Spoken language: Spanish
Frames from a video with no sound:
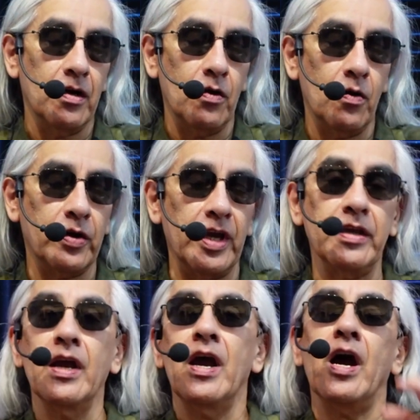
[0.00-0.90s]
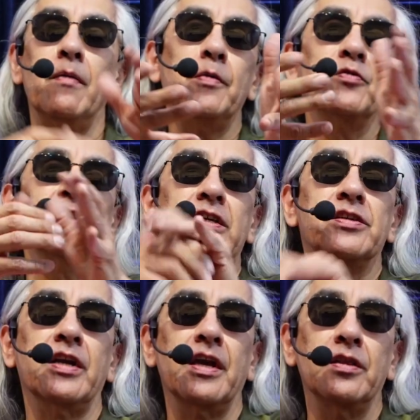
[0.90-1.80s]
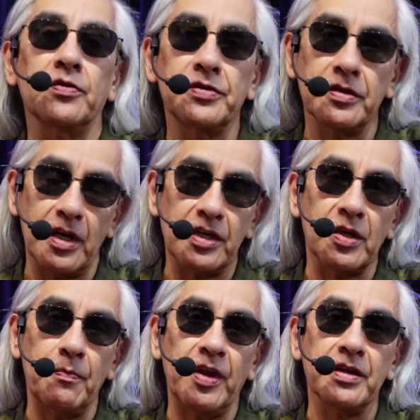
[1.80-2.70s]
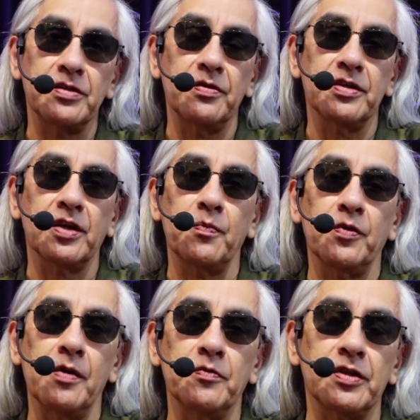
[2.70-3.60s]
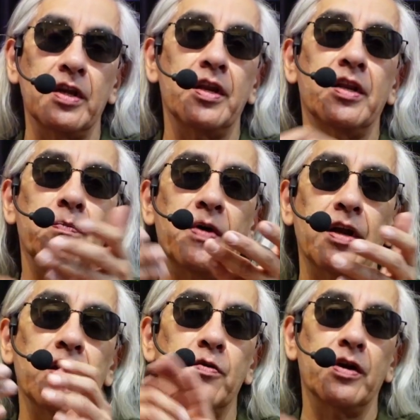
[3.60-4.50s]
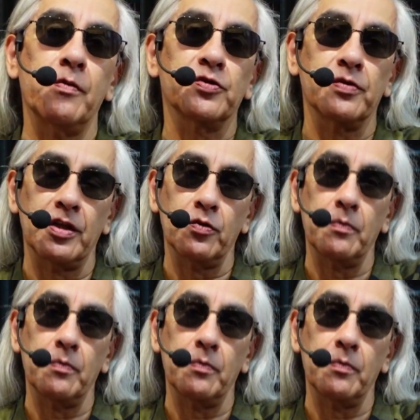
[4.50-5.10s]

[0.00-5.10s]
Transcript: Ok, hablemos acerca entonces de las aplicaciones que podamos tener y para ello haremos una toma